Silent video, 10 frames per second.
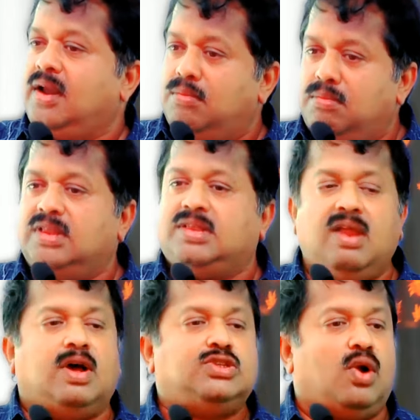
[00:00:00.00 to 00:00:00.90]
ரொம்ப
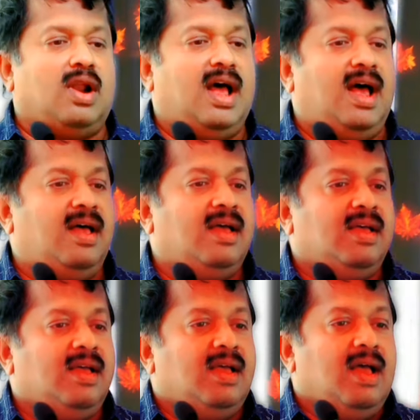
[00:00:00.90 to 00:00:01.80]
தெளிவாக சொல்கிறான்
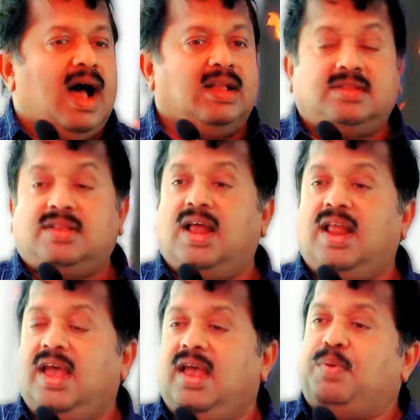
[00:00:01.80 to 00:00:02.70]

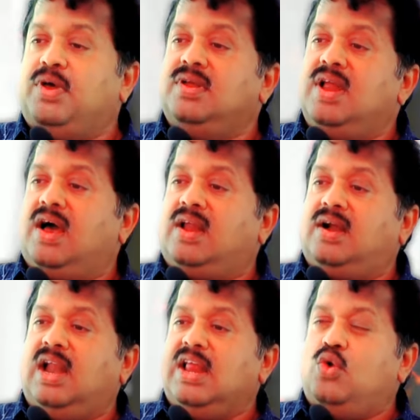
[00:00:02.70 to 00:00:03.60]
அத்தனை
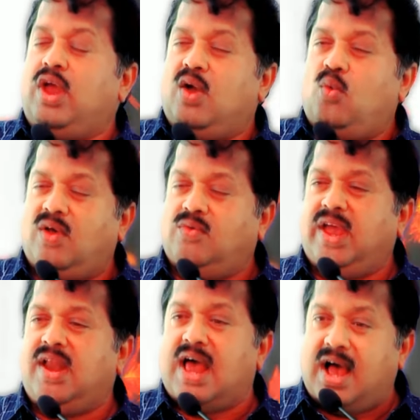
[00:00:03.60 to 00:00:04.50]
பெருநகரங்களினுடைய உணவை
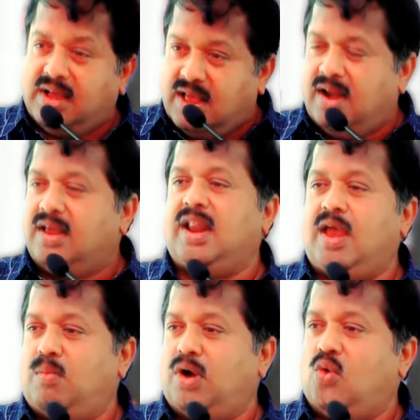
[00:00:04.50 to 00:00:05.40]
நாங்கள் தான்
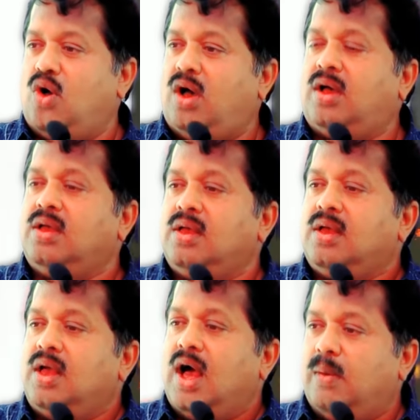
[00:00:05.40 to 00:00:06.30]
நிர்ணயம் பண்ணுவோம்
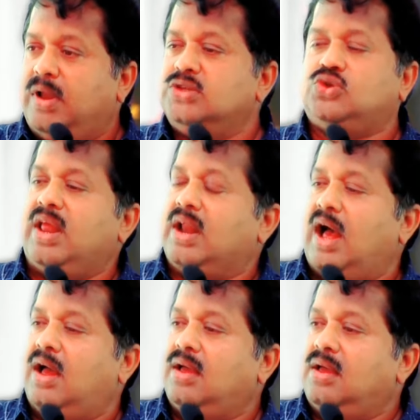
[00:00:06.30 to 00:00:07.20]
அப்படின்னு
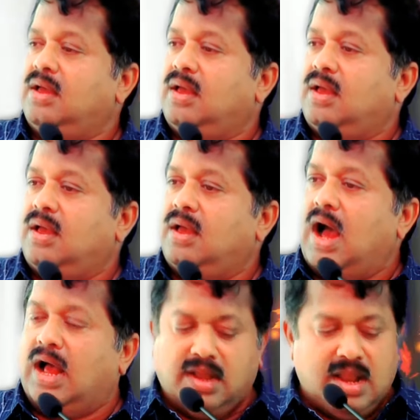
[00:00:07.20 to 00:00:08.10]
சொல்லியிருக்கான்
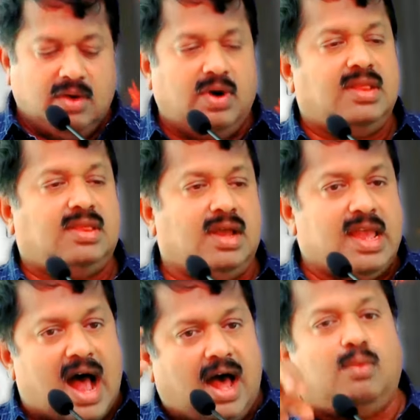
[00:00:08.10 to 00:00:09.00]
அந்த நிறுவனத்துக்கு
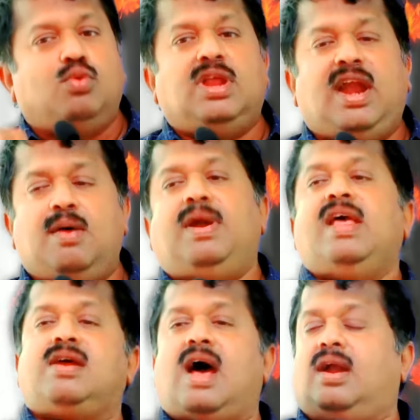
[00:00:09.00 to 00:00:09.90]
யார் முதலீடு
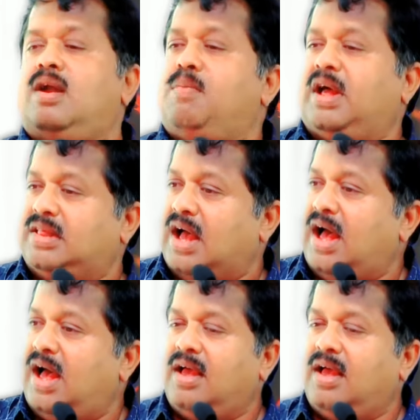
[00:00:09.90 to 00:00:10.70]
பண்ணியிருக்கார்கள்னு பார்த்தா